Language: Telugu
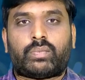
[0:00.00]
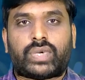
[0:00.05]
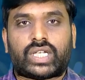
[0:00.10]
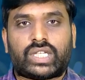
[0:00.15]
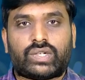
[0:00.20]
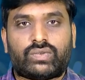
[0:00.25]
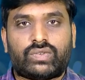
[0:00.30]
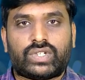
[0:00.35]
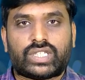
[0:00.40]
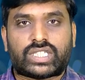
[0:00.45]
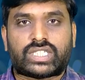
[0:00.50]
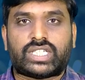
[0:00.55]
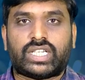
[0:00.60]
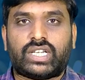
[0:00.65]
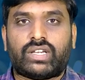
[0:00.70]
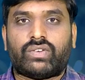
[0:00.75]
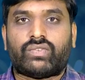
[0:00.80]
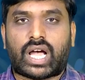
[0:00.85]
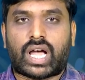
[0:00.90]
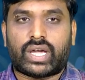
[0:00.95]
పదవులు ఇచ్చి
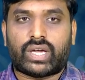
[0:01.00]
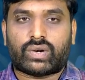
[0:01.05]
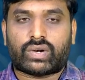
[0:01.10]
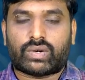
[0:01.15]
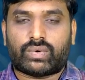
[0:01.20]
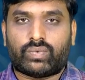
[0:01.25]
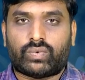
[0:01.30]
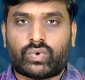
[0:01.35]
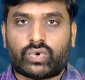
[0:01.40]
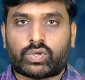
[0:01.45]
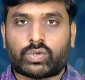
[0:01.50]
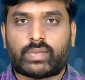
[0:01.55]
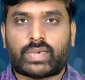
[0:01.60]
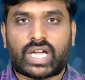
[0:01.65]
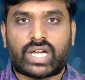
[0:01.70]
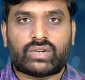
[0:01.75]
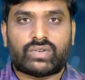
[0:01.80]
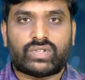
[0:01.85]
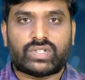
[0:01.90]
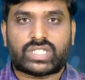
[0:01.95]
ఆ యొక్క ఓటు
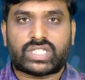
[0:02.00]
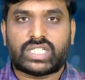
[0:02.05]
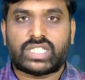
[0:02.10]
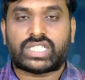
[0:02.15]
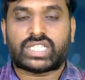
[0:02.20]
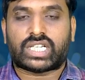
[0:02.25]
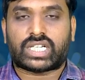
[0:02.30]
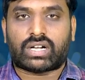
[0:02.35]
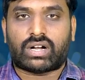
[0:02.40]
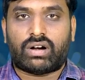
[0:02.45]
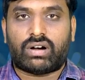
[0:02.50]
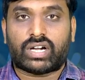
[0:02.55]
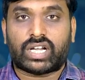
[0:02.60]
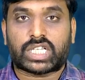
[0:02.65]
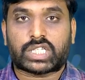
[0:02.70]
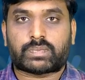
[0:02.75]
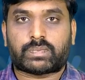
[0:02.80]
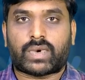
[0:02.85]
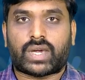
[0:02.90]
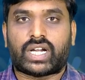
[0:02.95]
బ్యాంకును చీల్చి
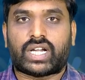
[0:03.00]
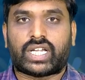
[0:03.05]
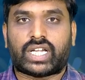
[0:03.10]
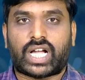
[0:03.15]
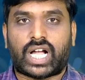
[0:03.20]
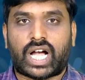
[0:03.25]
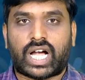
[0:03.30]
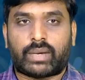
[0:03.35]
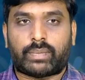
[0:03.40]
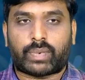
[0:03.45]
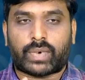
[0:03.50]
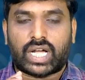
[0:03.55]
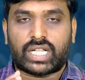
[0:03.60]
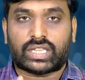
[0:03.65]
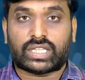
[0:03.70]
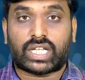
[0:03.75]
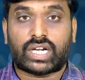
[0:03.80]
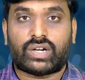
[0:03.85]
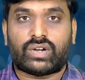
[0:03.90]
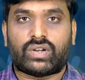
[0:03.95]
కాంగ్రెస్ పార్టీకి ఆ
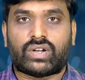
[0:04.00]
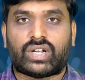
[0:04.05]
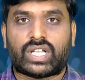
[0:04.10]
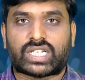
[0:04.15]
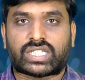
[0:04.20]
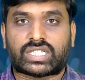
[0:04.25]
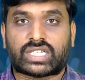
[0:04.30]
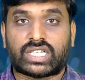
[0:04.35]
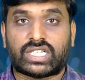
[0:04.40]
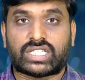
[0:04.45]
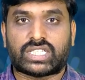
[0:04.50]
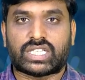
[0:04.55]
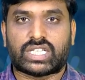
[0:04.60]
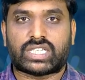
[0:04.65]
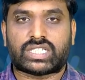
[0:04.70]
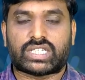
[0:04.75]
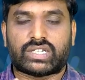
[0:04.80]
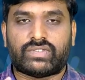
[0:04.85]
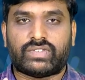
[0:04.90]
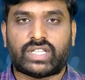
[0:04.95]
ప్రాంతాలలో నష్టం
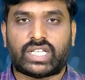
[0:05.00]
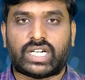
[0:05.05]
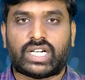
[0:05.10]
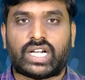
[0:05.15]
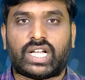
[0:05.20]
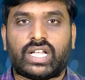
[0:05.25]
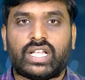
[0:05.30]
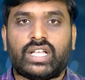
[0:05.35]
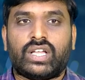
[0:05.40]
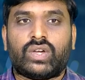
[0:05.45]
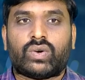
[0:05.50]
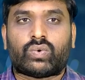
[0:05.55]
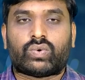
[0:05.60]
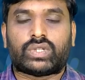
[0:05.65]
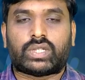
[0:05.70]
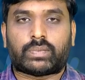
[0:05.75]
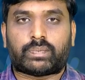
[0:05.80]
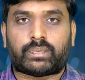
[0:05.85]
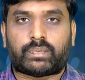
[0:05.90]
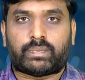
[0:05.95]
చేర్చే విధంగా
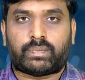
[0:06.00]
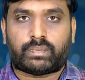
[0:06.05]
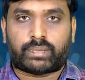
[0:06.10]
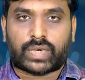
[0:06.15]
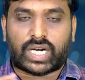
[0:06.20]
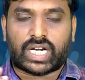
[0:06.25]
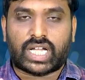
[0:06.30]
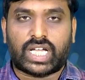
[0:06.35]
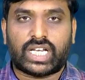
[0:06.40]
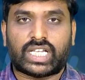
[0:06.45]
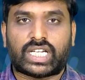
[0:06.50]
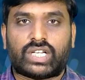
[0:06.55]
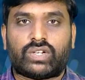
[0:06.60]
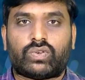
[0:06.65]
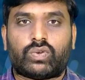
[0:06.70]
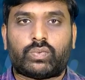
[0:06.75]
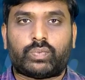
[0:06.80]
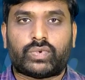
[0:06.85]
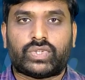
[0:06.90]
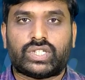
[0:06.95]
కొంత
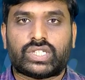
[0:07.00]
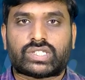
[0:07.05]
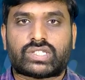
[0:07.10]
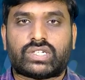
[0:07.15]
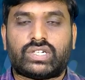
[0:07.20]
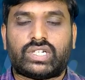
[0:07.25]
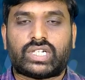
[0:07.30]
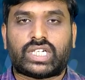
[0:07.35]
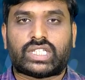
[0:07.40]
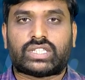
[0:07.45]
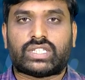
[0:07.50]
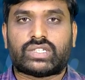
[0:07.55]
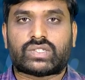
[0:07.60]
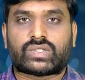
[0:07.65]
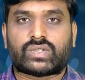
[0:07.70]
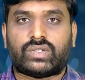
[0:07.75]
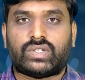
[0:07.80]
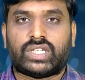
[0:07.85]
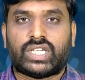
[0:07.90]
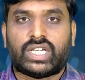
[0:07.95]
ప్రణాళికలు రూపొందిస్తున్నట్టుగా
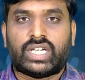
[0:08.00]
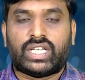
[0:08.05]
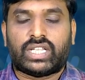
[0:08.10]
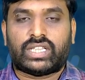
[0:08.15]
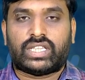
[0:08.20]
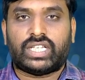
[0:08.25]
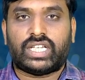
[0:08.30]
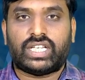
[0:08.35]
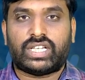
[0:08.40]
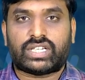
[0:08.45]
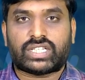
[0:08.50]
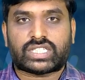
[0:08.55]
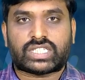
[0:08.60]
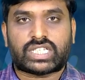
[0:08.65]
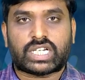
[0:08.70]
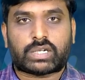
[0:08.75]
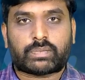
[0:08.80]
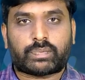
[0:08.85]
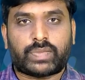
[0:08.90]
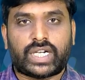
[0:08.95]
తెలుస్తుంది దీనికి
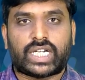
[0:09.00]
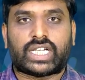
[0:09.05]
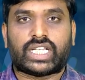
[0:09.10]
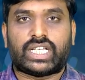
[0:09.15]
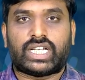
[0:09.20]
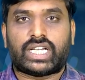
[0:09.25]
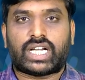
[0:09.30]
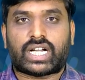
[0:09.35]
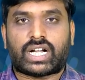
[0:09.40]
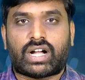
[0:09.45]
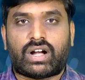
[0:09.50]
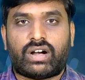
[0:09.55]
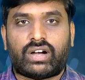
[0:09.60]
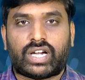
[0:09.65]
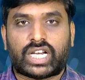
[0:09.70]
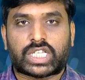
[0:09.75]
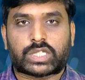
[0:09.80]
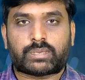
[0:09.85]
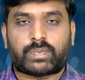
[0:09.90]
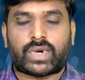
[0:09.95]
చెక్ పెట్టేలా
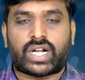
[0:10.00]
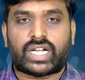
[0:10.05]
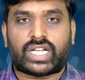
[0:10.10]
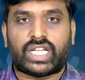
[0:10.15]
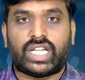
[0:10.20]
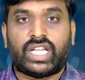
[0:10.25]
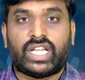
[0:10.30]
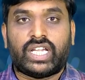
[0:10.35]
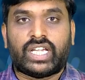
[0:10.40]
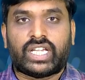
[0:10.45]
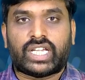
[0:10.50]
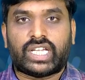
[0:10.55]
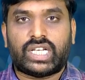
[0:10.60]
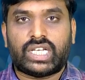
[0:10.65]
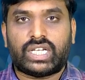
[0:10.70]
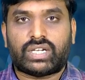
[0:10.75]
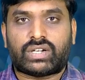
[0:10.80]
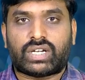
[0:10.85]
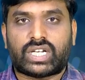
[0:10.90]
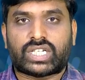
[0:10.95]
కాంగ్రెస్ పార్టీ
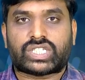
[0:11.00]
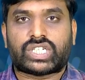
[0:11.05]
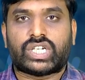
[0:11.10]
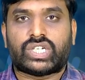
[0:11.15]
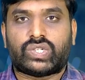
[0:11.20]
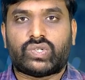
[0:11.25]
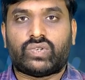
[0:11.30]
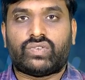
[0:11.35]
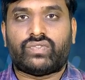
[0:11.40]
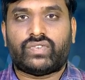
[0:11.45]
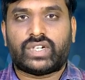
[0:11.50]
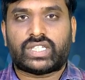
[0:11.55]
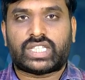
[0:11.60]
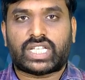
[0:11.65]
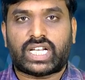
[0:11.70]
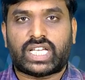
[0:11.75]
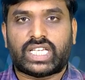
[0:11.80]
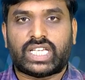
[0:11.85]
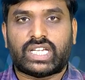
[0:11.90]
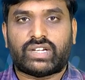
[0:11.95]
ఎన్నికల షెడ్యూల్
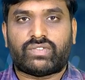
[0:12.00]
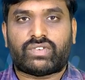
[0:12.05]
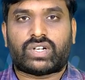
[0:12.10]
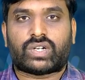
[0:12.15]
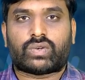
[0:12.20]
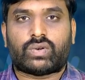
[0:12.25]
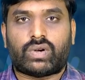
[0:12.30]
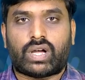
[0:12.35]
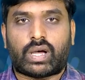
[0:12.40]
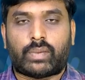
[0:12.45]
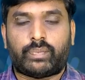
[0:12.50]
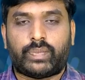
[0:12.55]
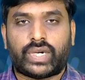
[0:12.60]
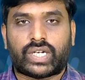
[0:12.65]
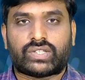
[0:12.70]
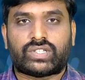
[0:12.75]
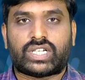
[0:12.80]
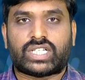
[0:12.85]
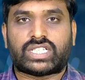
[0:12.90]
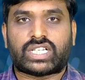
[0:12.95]
విడుదలయ్యే వరకు
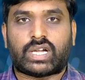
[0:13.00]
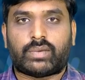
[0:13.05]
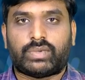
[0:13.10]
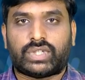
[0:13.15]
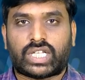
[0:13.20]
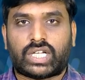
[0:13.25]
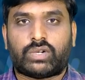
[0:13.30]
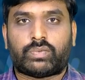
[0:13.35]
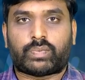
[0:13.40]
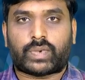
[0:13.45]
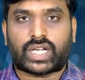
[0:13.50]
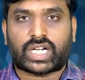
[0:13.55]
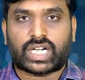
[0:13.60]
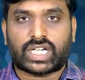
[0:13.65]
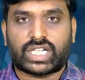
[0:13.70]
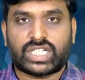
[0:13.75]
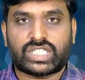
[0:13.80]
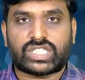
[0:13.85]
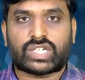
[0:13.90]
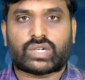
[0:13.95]
అభ్యర్థుల జాబితాను
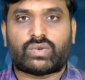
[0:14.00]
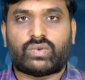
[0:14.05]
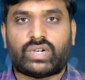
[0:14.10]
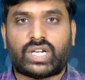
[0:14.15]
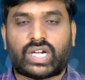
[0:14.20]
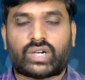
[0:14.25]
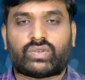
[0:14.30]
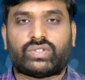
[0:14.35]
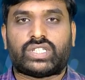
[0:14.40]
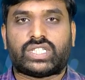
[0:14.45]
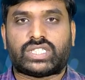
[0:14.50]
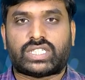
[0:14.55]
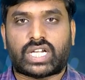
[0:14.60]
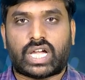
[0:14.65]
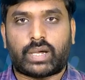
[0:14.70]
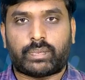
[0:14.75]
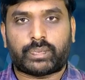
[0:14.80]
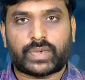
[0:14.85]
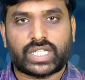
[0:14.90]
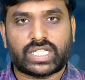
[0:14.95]
ప్రకటించకుండా కొంత
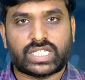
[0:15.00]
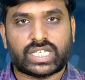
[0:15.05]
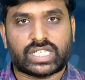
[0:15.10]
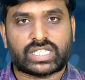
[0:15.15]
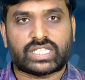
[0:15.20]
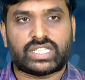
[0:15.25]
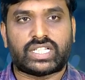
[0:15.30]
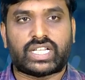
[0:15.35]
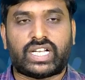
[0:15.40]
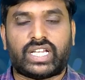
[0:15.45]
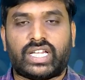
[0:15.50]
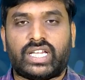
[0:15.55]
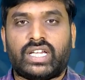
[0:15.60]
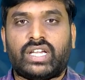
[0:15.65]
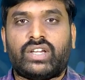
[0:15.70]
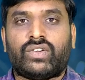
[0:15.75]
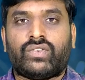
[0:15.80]
జాప్యం చేసిందనే